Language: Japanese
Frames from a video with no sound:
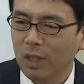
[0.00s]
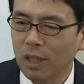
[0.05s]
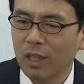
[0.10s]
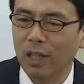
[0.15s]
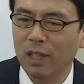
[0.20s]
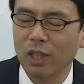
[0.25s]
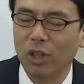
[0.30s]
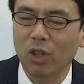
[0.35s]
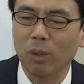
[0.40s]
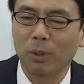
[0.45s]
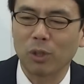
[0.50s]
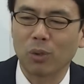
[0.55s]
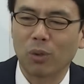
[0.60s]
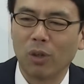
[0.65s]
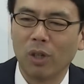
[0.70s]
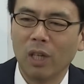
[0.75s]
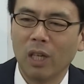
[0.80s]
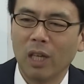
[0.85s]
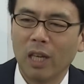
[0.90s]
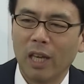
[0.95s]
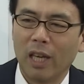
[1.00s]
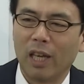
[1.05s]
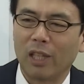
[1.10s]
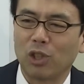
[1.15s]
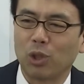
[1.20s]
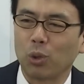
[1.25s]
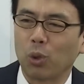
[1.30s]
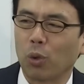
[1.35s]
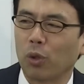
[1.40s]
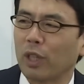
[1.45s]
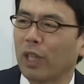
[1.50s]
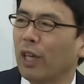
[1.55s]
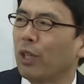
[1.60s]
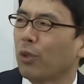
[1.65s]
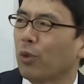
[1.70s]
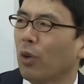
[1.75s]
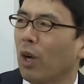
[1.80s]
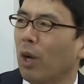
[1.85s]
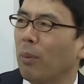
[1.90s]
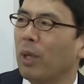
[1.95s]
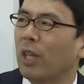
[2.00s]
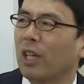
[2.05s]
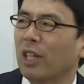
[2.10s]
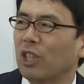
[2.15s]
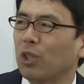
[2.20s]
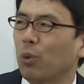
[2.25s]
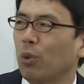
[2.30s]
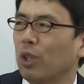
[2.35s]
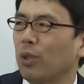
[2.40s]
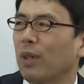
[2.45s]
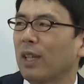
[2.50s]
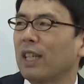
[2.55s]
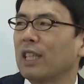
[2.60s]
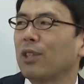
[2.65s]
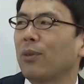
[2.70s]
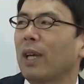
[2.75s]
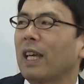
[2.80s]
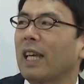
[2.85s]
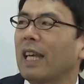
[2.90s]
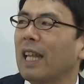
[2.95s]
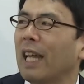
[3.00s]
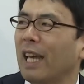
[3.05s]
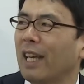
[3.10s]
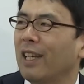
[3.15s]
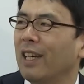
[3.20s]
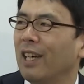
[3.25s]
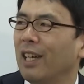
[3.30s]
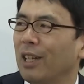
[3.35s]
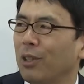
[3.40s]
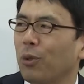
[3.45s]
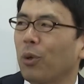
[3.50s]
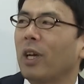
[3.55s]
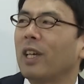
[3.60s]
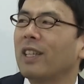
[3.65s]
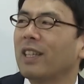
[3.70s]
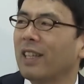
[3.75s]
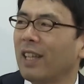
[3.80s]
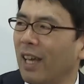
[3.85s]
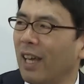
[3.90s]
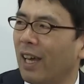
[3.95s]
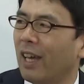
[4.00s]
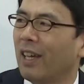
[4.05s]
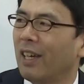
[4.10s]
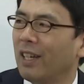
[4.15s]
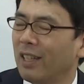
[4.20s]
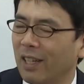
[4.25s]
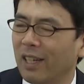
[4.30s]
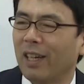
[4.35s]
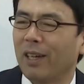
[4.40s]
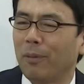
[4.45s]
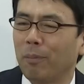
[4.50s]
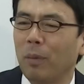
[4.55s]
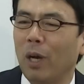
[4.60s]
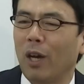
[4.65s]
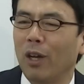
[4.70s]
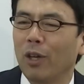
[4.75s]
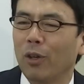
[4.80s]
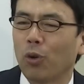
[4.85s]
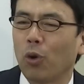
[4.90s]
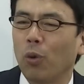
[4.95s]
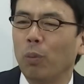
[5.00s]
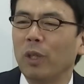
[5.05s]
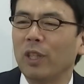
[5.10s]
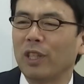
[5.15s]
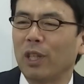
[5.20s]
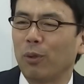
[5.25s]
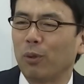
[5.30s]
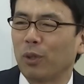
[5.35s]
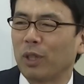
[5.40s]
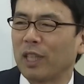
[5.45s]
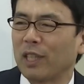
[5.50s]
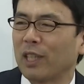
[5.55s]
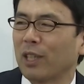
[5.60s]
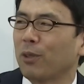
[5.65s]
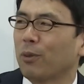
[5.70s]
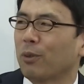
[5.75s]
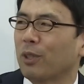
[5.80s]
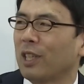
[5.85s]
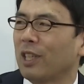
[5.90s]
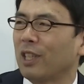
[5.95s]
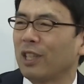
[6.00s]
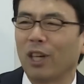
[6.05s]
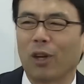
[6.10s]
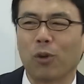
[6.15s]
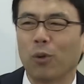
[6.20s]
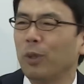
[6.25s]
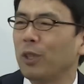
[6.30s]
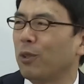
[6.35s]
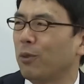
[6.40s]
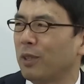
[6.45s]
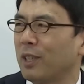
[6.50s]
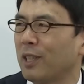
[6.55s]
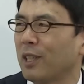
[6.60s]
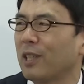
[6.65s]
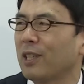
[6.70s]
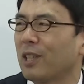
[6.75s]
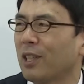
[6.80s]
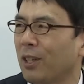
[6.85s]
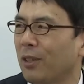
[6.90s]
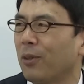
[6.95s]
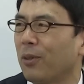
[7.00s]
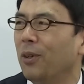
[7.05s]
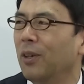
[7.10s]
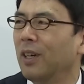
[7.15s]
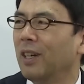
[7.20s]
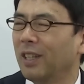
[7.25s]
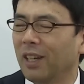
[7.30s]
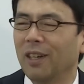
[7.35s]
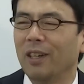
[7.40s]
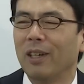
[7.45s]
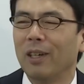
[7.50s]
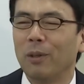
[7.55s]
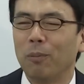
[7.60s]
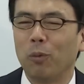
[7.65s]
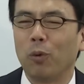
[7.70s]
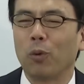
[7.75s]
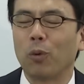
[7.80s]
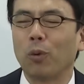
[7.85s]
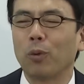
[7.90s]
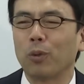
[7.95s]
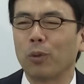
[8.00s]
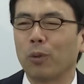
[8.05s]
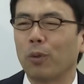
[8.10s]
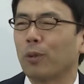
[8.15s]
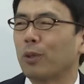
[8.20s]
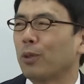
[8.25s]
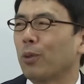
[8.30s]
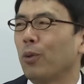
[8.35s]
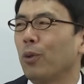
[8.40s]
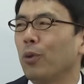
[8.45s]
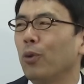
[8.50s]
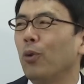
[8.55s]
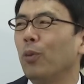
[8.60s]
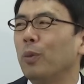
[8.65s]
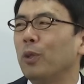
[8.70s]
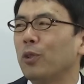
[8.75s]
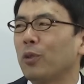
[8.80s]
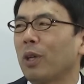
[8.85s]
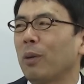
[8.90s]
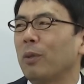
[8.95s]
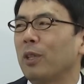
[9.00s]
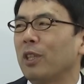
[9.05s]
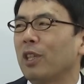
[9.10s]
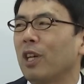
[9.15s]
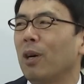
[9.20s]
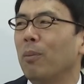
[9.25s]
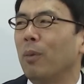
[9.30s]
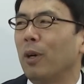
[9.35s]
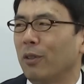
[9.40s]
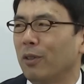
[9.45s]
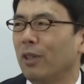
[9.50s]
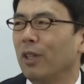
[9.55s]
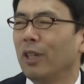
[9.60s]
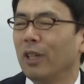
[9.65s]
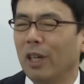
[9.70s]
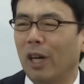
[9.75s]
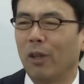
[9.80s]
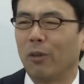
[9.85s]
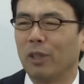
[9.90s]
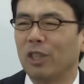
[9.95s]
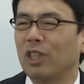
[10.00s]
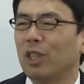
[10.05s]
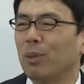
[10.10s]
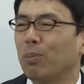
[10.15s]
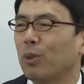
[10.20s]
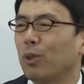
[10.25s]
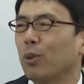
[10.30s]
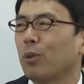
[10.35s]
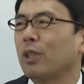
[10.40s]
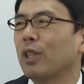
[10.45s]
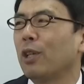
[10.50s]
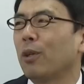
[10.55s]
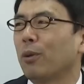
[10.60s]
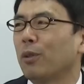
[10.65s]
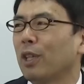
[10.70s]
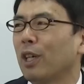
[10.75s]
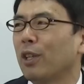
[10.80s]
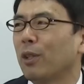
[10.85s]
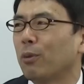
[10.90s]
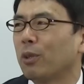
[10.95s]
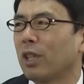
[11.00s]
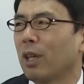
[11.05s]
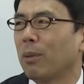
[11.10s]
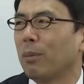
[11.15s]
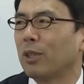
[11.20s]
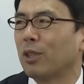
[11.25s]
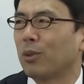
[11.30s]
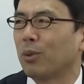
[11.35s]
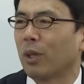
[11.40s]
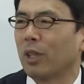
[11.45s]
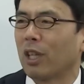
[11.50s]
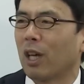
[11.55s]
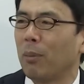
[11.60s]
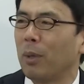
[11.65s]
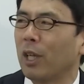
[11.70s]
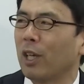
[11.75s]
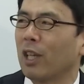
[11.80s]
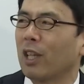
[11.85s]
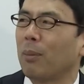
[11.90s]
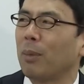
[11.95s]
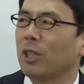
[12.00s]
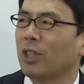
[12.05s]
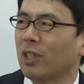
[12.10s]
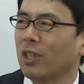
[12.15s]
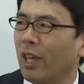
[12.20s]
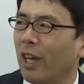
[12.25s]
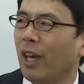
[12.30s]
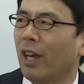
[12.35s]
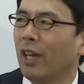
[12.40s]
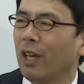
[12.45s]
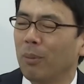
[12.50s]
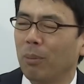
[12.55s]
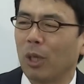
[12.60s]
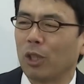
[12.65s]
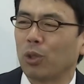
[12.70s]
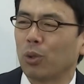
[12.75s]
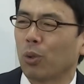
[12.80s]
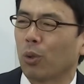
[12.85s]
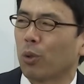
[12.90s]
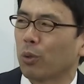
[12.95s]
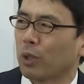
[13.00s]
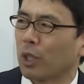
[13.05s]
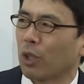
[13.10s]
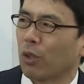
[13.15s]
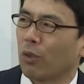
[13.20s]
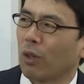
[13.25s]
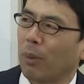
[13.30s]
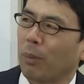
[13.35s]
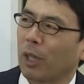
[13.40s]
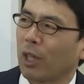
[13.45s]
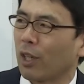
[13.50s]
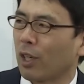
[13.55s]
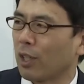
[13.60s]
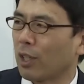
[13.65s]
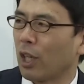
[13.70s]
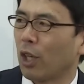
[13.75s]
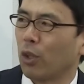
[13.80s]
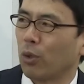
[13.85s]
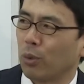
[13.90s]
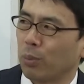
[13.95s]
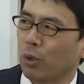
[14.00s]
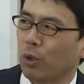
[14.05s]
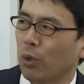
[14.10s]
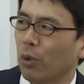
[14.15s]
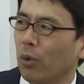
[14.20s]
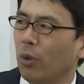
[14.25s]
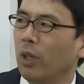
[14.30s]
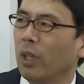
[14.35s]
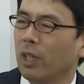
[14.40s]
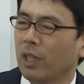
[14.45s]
ね、例えばその、えー、中国大陸をアメリカ資本に渡してはいけないとか言って、はいねまあ、コミンテルの手先のくせにいやコミンテルの手先じゃないと、ね、もうごくごくその農民のために頑張るあの一武装勢力なんでございますとか言ってアメリカ騙して、まあ、中国共産党はアメリカから大量に武器を